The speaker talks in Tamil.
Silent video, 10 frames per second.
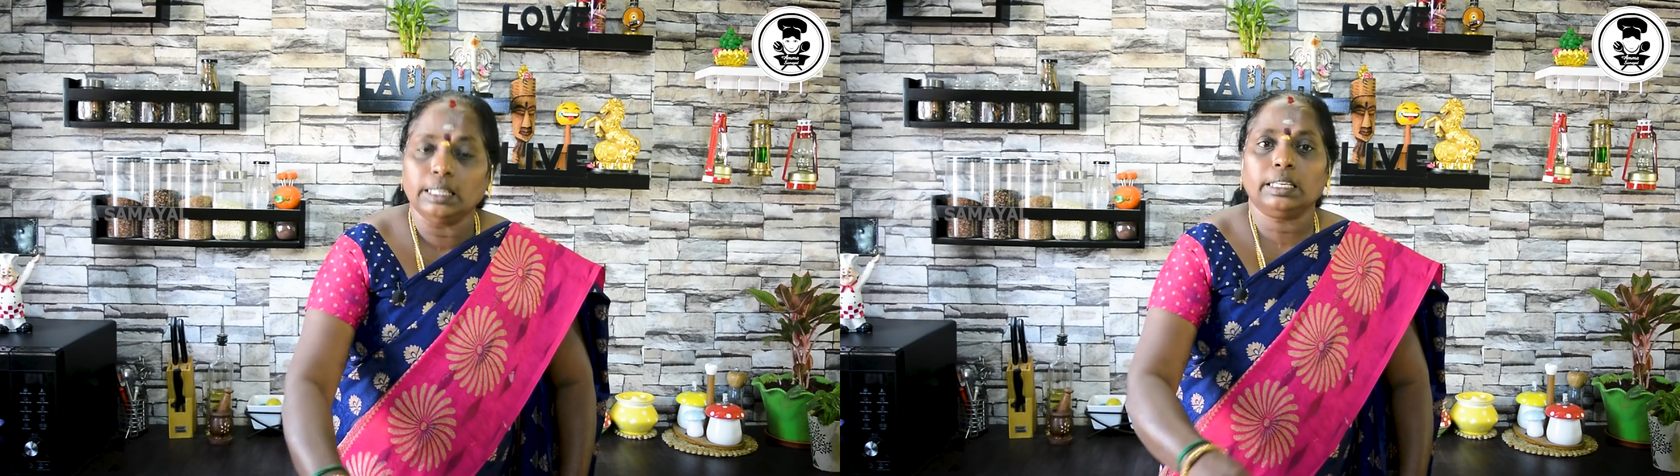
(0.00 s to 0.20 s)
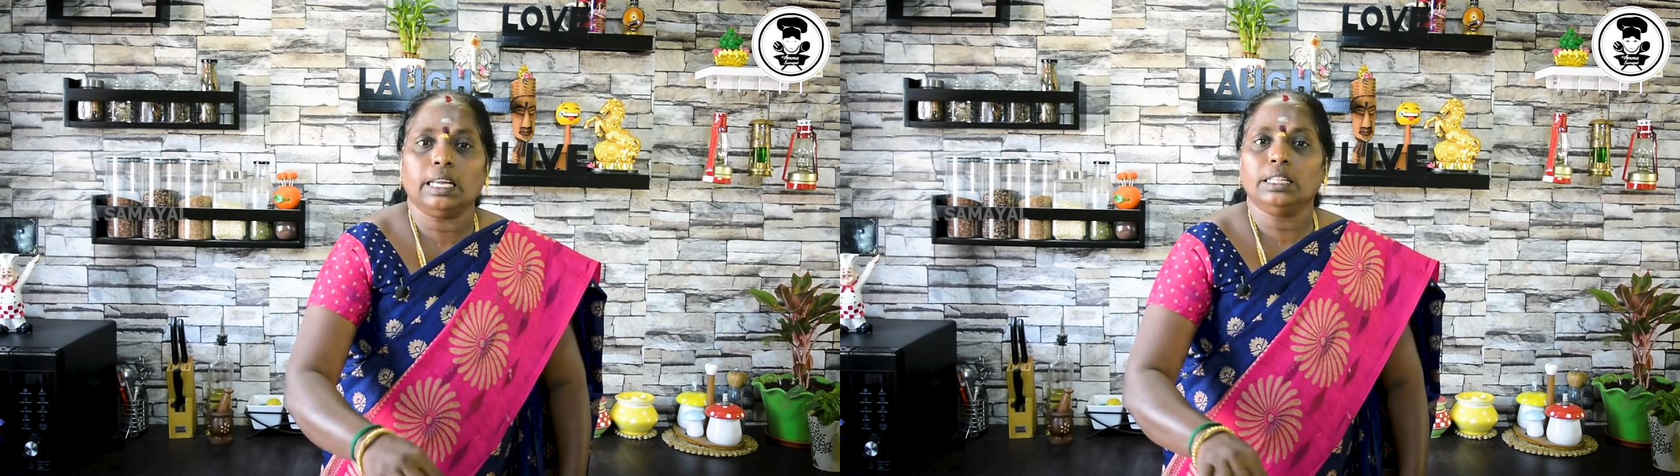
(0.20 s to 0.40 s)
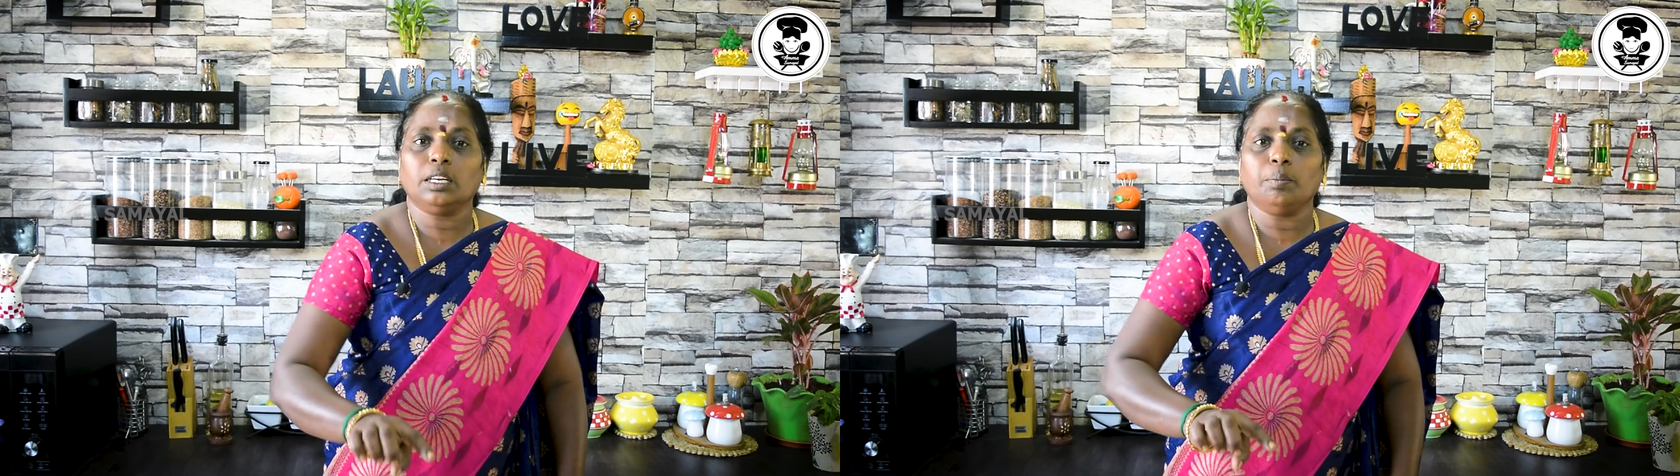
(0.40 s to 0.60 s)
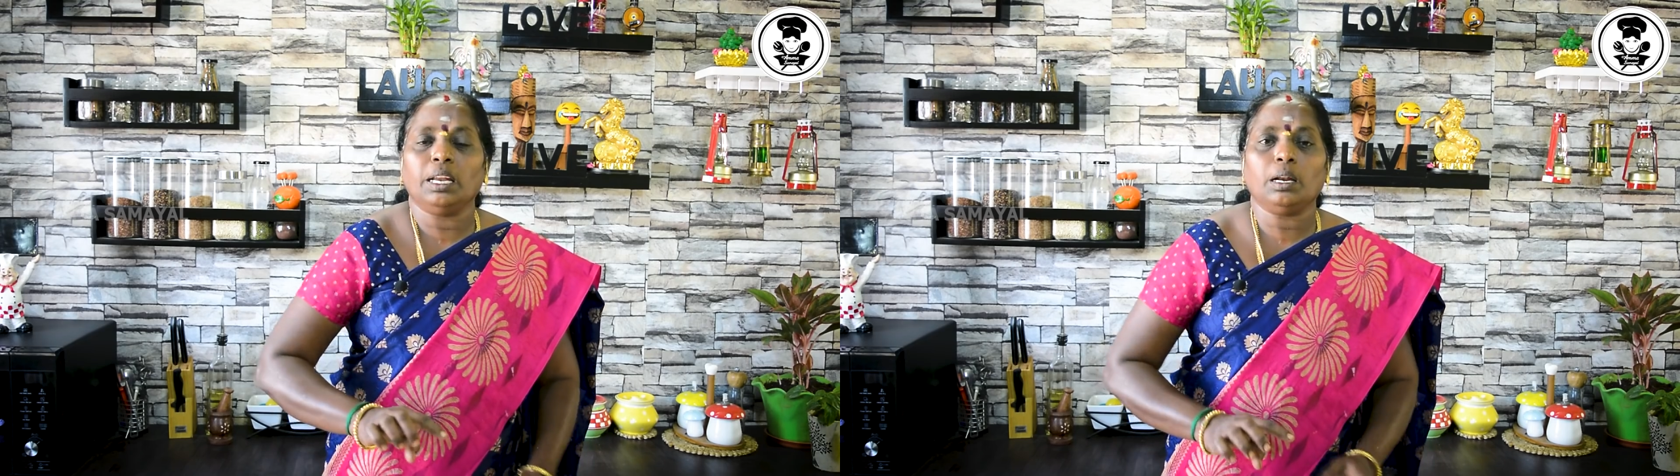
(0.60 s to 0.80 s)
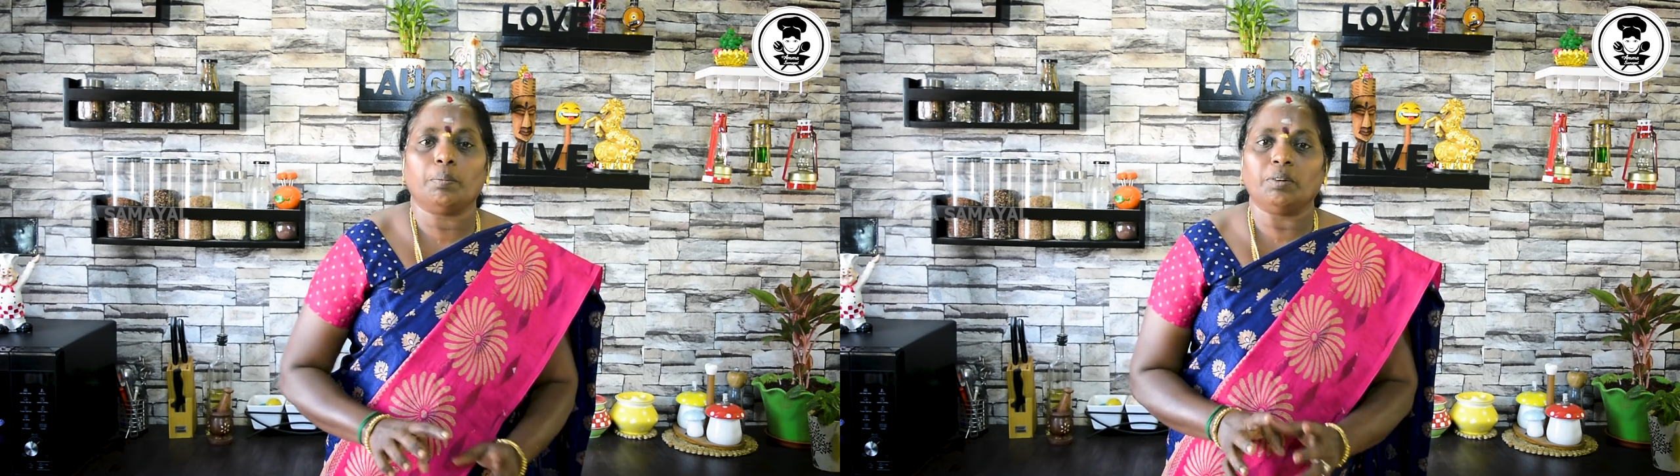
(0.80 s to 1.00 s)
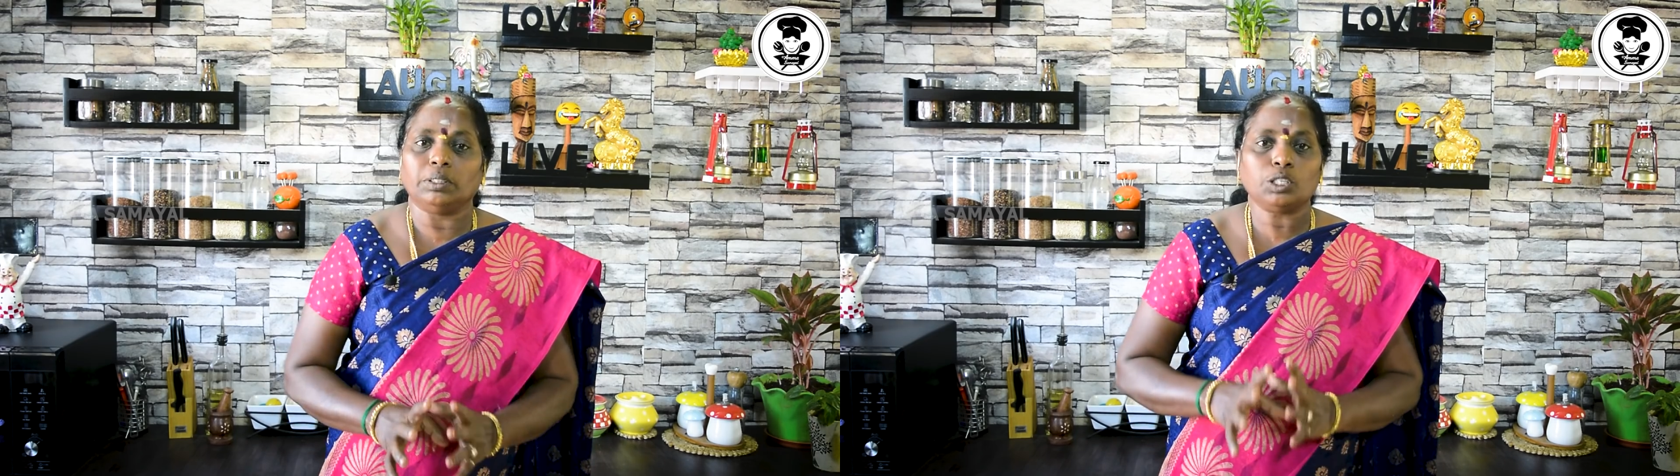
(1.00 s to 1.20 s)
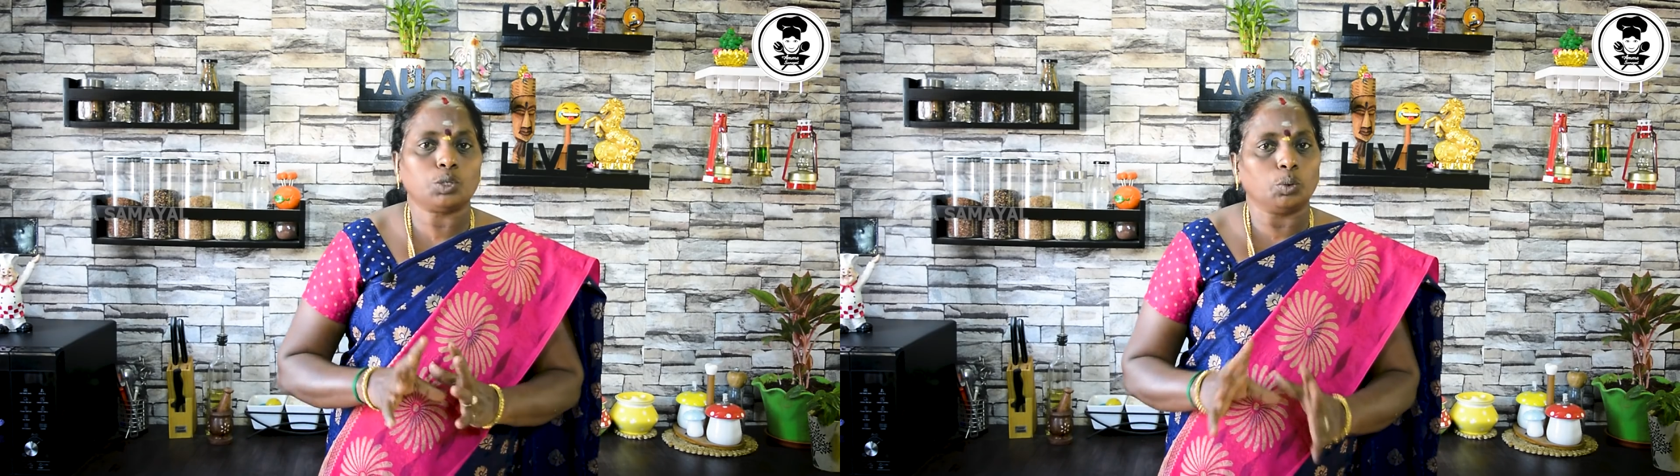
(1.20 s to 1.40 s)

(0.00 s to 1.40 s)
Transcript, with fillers: இதுக்கு எதுக்குமே நம்ம வந்து